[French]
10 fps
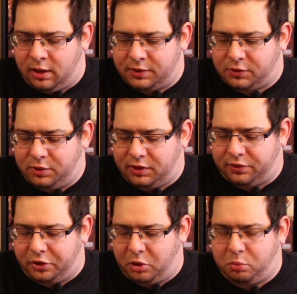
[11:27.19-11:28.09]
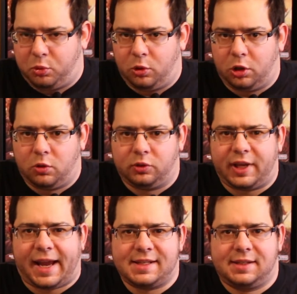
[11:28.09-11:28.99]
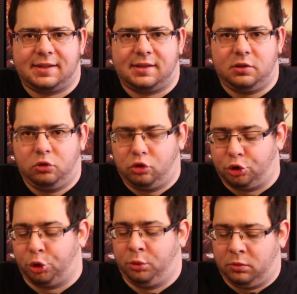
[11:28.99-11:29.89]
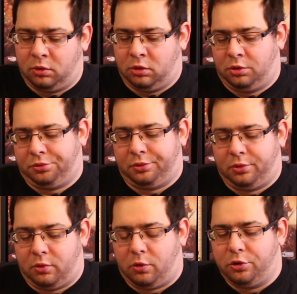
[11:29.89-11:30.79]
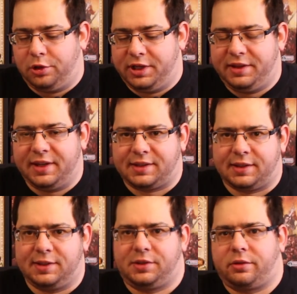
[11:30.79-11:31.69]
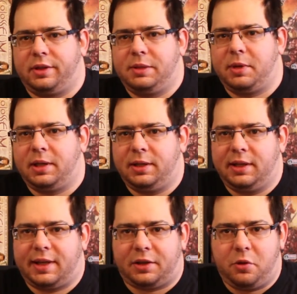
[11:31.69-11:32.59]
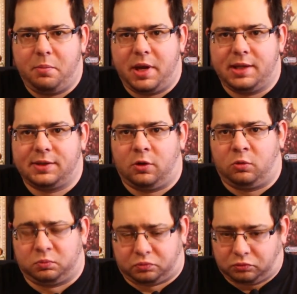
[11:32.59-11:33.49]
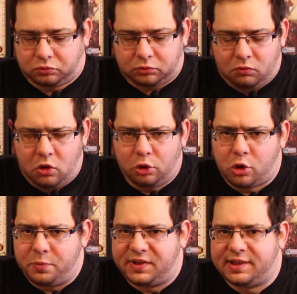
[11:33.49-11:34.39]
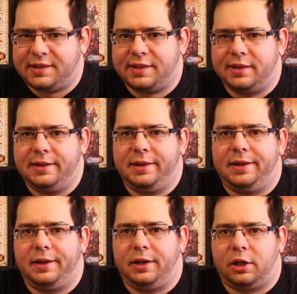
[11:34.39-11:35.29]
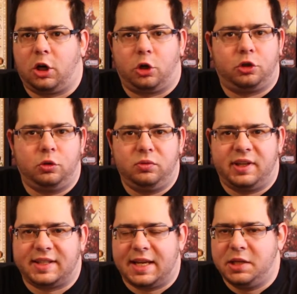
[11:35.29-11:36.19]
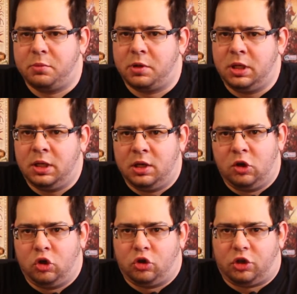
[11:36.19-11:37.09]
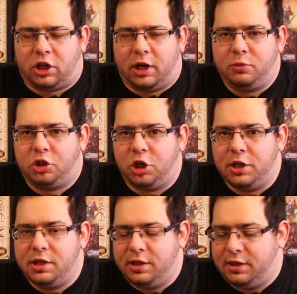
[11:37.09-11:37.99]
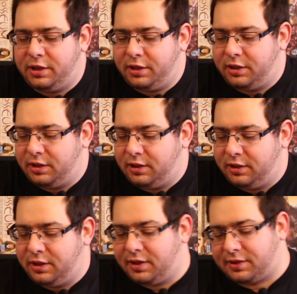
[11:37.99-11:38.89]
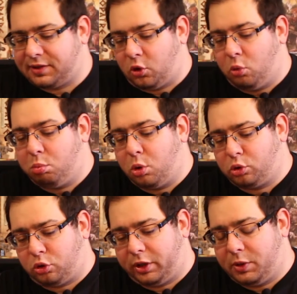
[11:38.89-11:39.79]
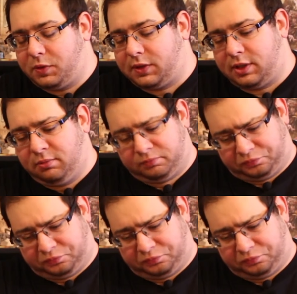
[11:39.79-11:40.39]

Ensuite, euh, pour le côté artistique du jeu, on a les dessins sur les, les cartes de maison, qui ont un petit style euh, cartoon, dessin animé. C'est quand même joli, les, dessins sont beaux, sont réussis.